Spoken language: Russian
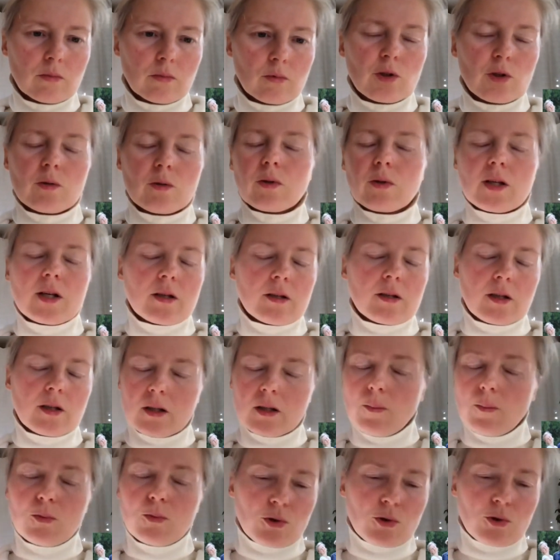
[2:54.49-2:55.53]
у них было,
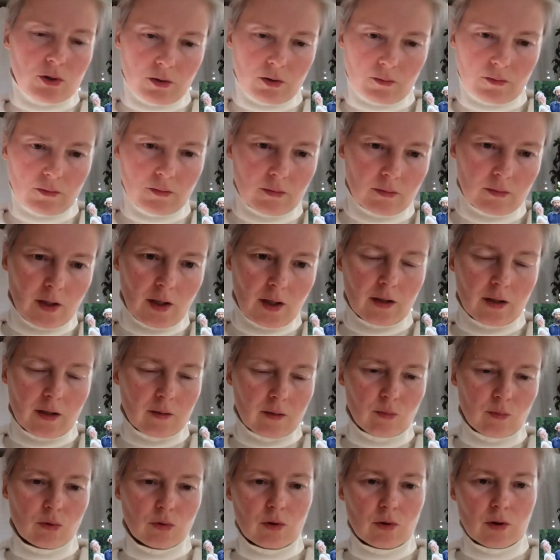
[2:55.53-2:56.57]
допустим, я
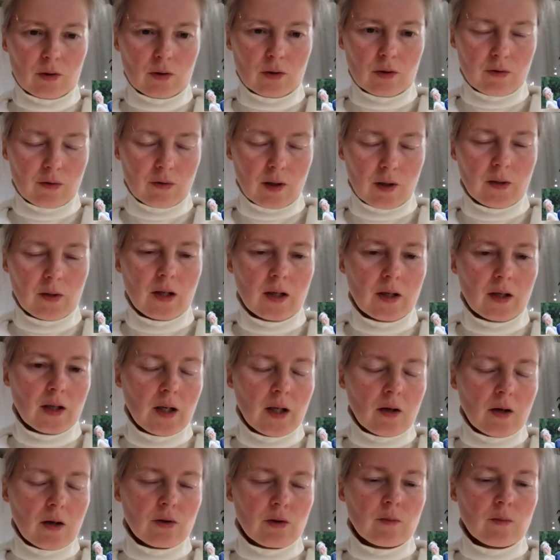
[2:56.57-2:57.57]
не буду говорить фамилии,